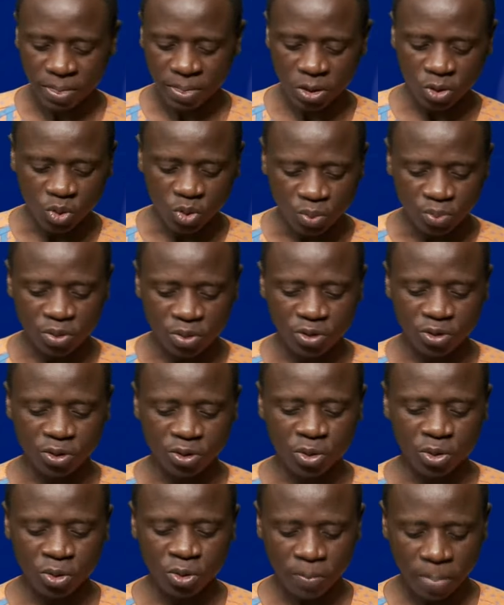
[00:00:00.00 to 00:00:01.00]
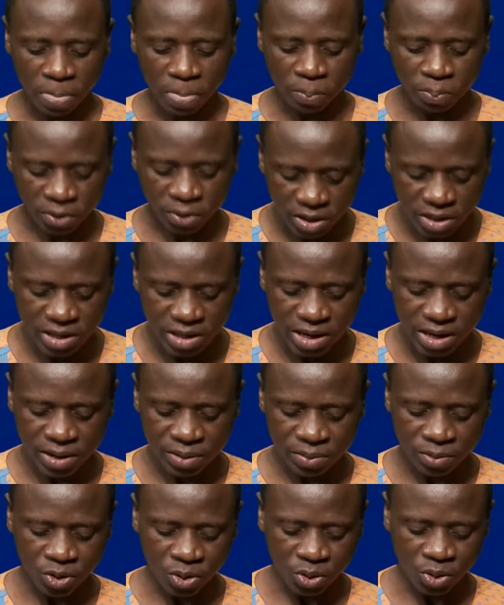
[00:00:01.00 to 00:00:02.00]
que nous puissions
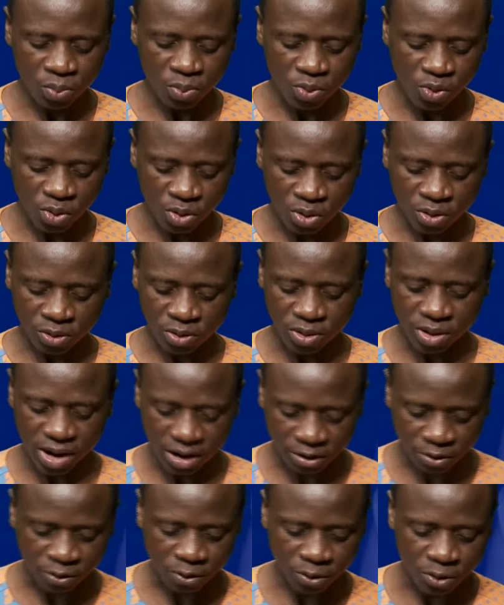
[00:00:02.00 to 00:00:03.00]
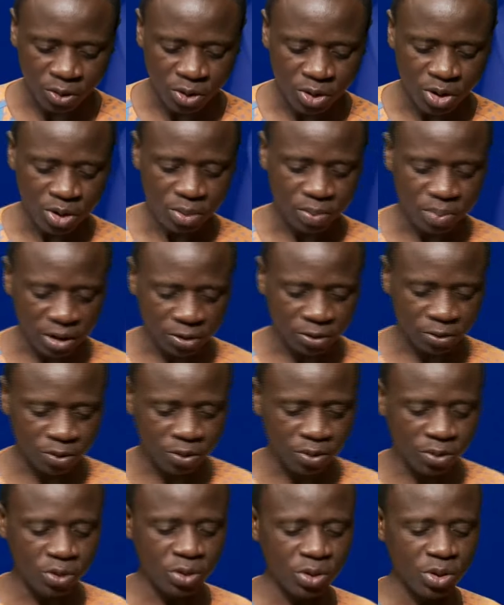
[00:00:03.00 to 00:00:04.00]
prier donc pour notre nation parce
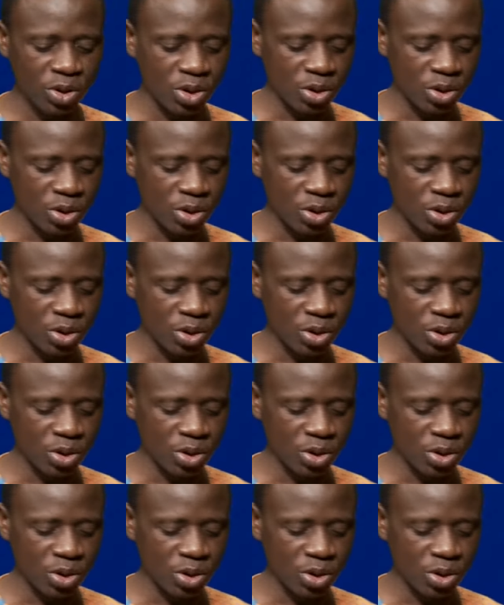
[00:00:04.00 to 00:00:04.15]
que